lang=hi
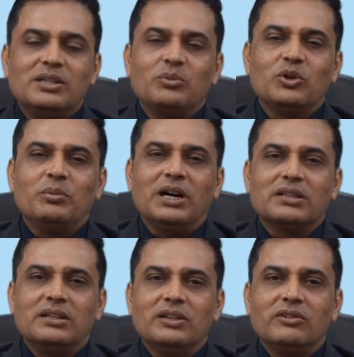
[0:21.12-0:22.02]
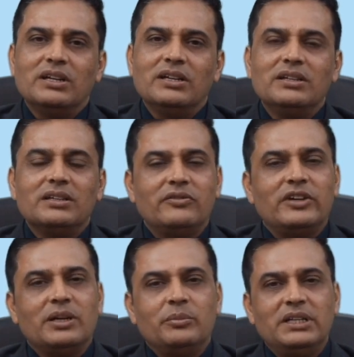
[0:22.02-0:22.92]
हम लोग बात करने वाले हैं कि
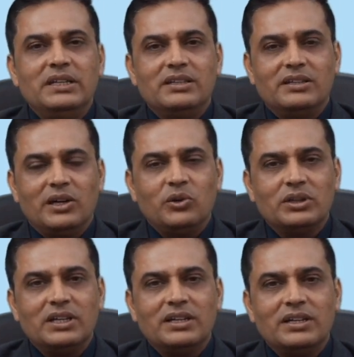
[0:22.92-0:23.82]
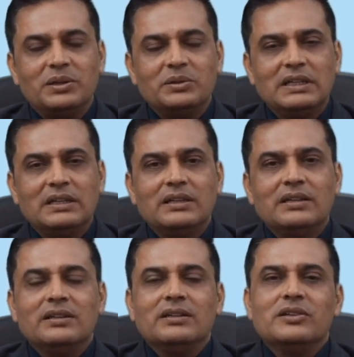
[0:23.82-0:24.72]
विटामिन डी क्या होता है
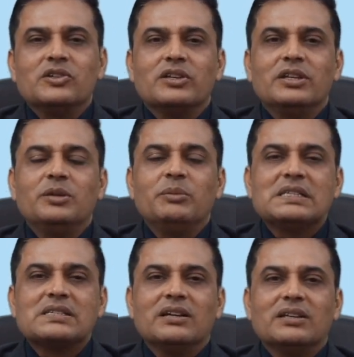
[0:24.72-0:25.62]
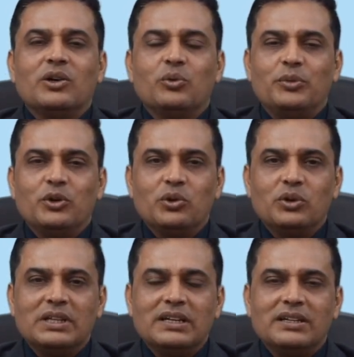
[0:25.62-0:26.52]
शरीर में इसका क्या उपयोग
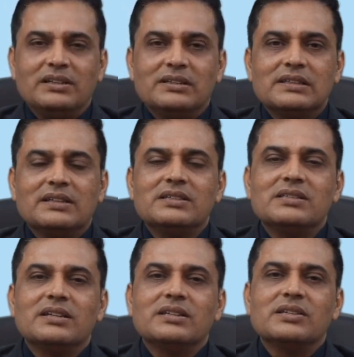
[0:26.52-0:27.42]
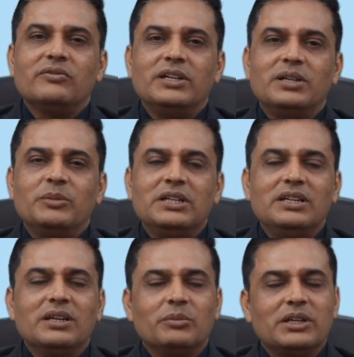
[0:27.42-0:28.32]
होता है किस तरह से विटामिन
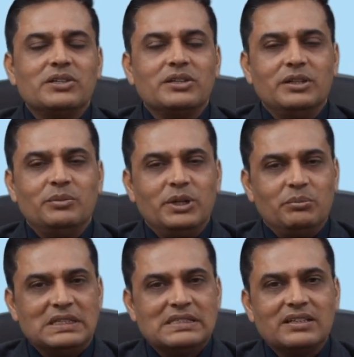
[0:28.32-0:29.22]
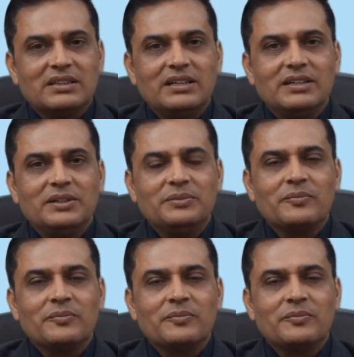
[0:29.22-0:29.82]
डी हमारे शरीर में बन सकता है